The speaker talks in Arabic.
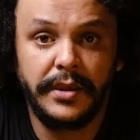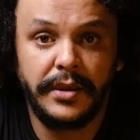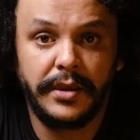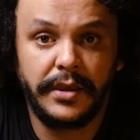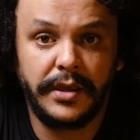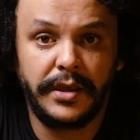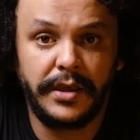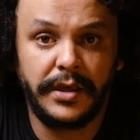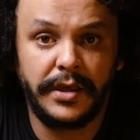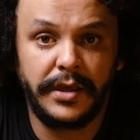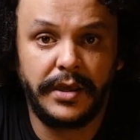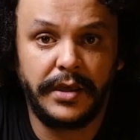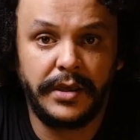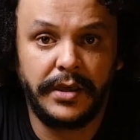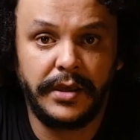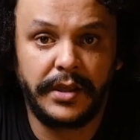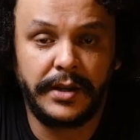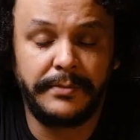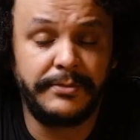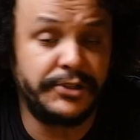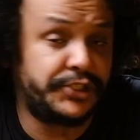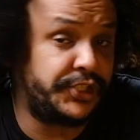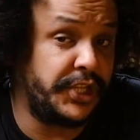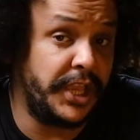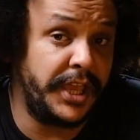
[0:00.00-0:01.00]
آه، راه
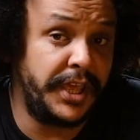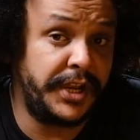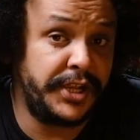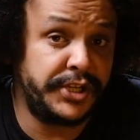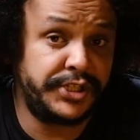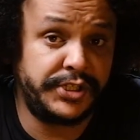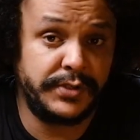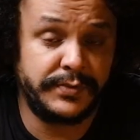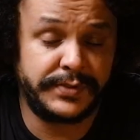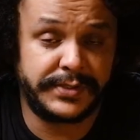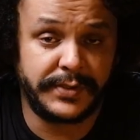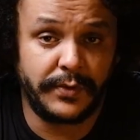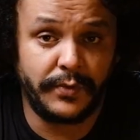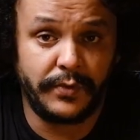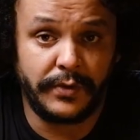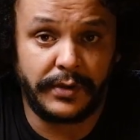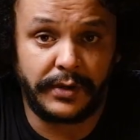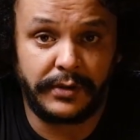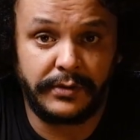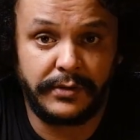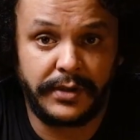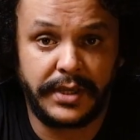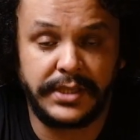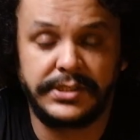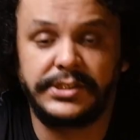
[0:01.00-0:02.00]
ماشي غير يجي وصور
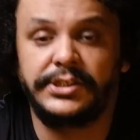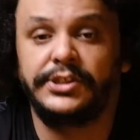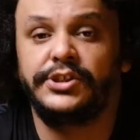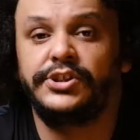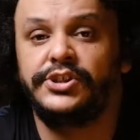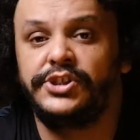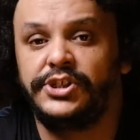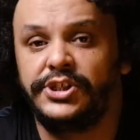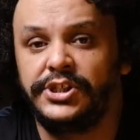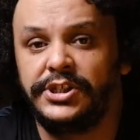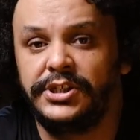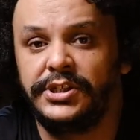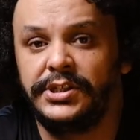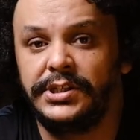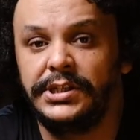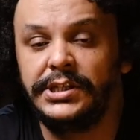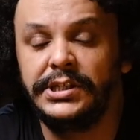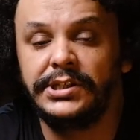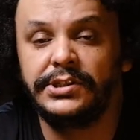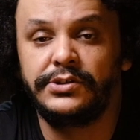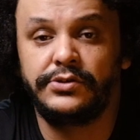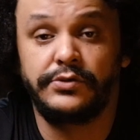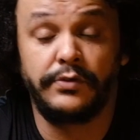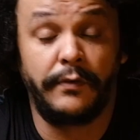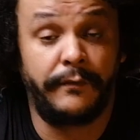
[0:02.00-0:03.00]
خاصك تجي
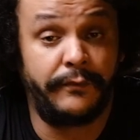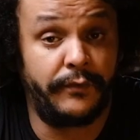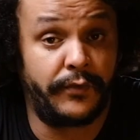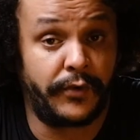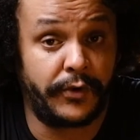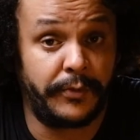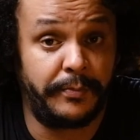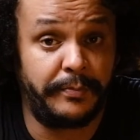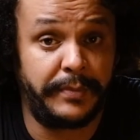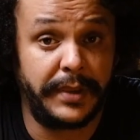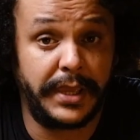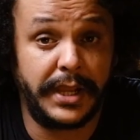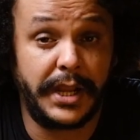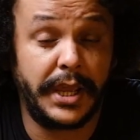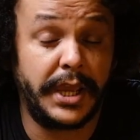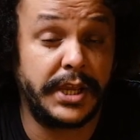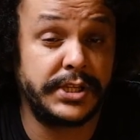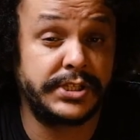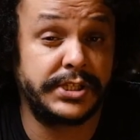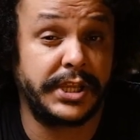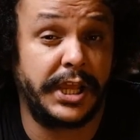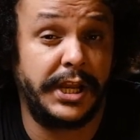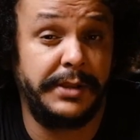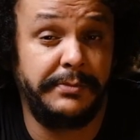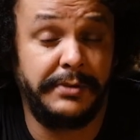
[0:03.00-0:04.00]
تشوف الريبيراج
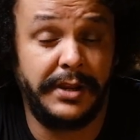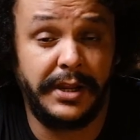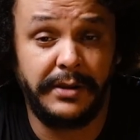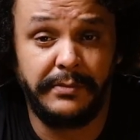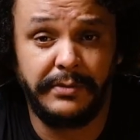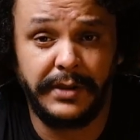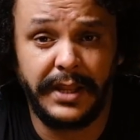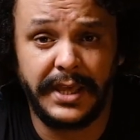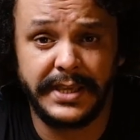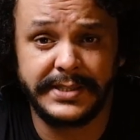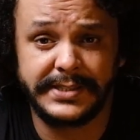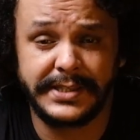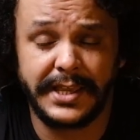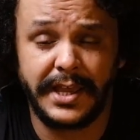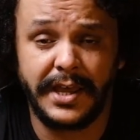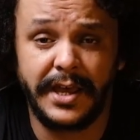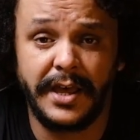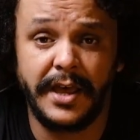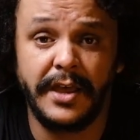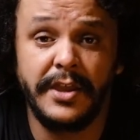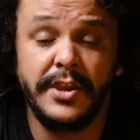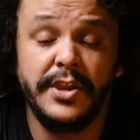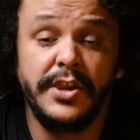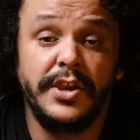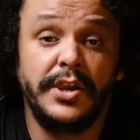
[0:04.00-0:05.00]
تقلب على
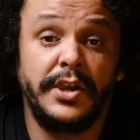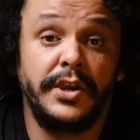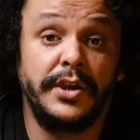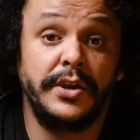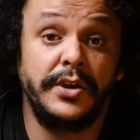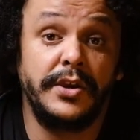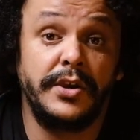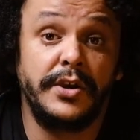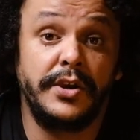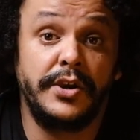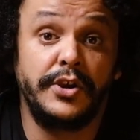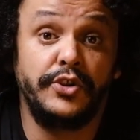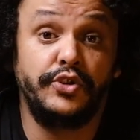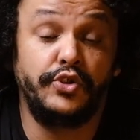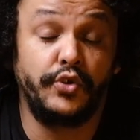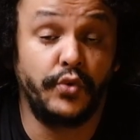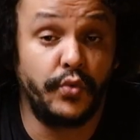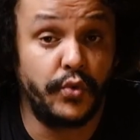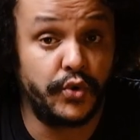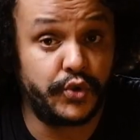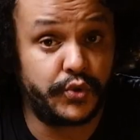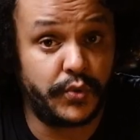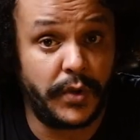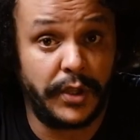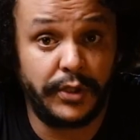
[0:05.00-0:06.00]
البلاصه آه
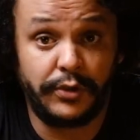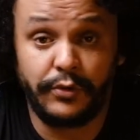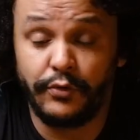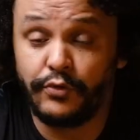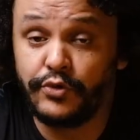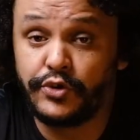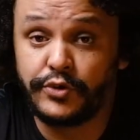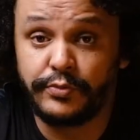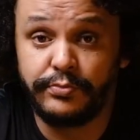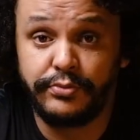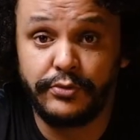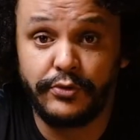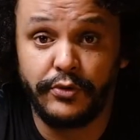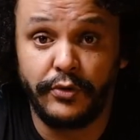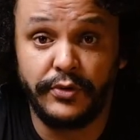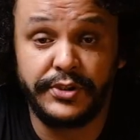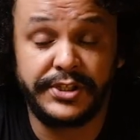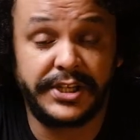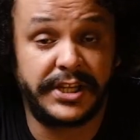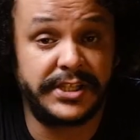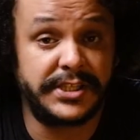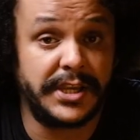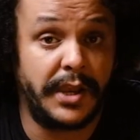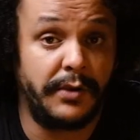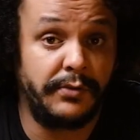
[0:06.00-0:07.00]
دوز واحد اسبوع انت
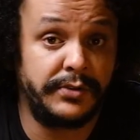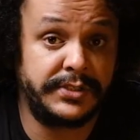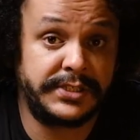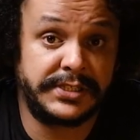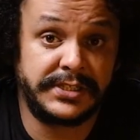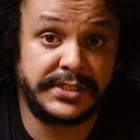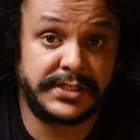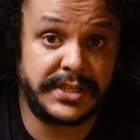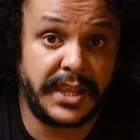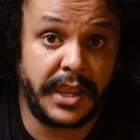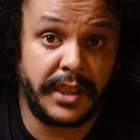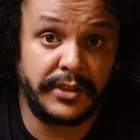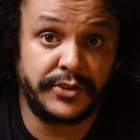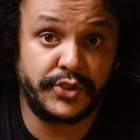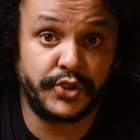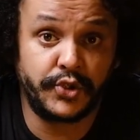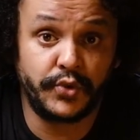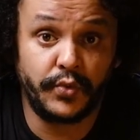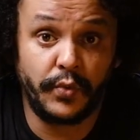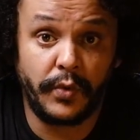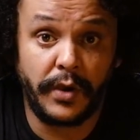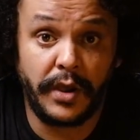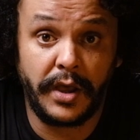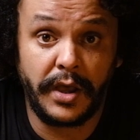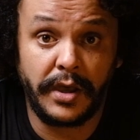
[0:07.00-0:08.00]
كتحاول تلتقط
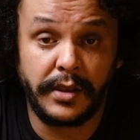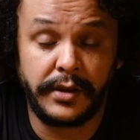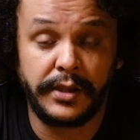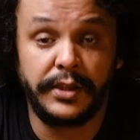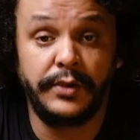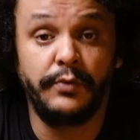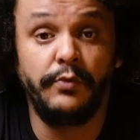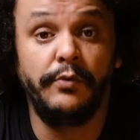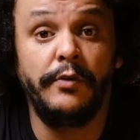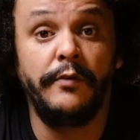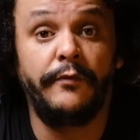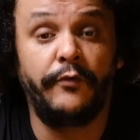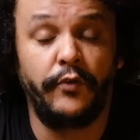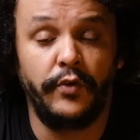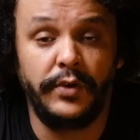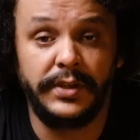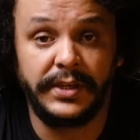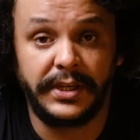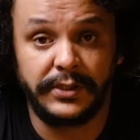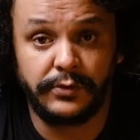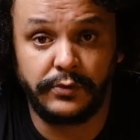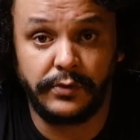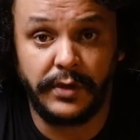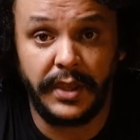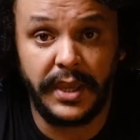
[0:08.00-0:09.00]
الصور يولفوا عليك
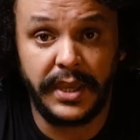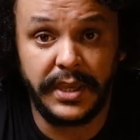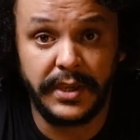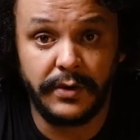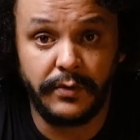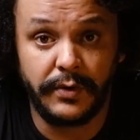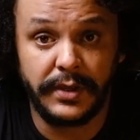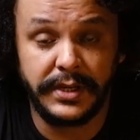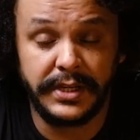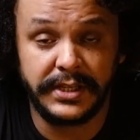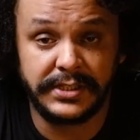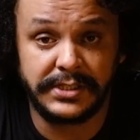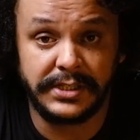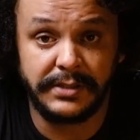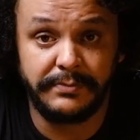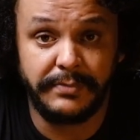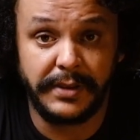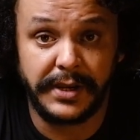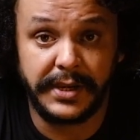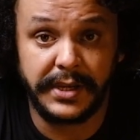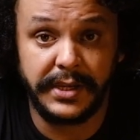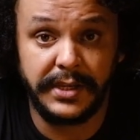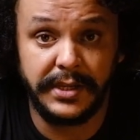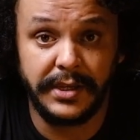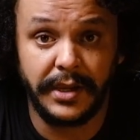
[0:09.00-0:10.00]
هذوك الحيوانات
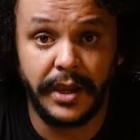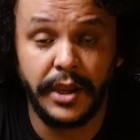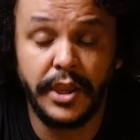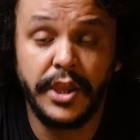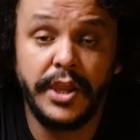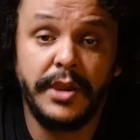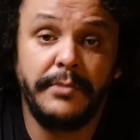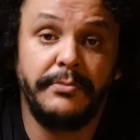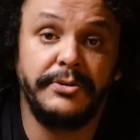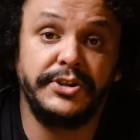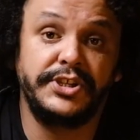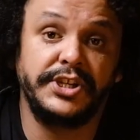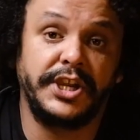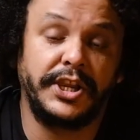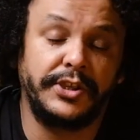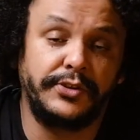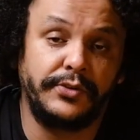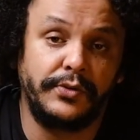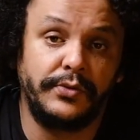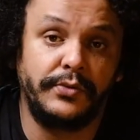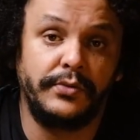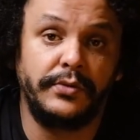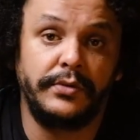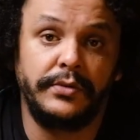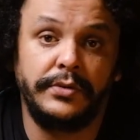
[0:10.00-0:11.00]
البريه باش
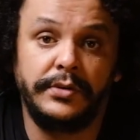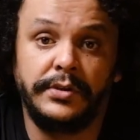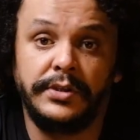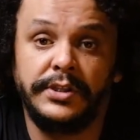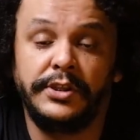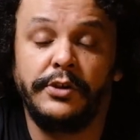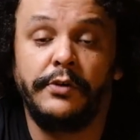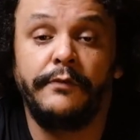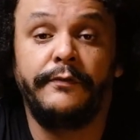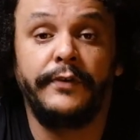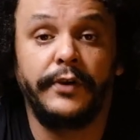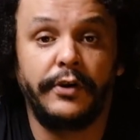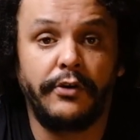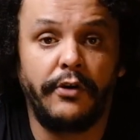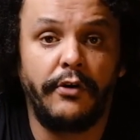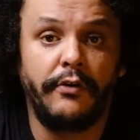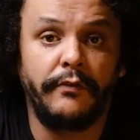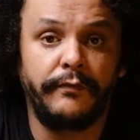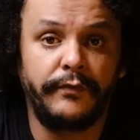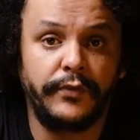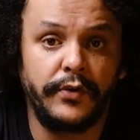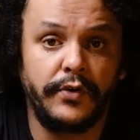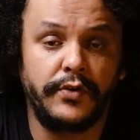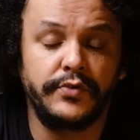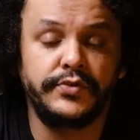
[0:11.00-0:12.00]
يقدروا يديروا فيك
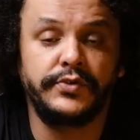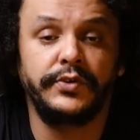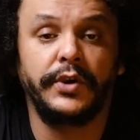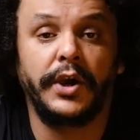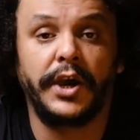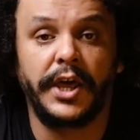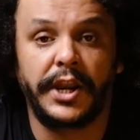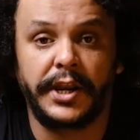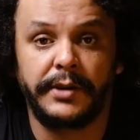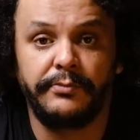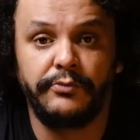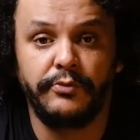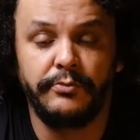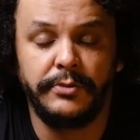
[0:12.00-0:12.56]
كونفيونس ويقربوا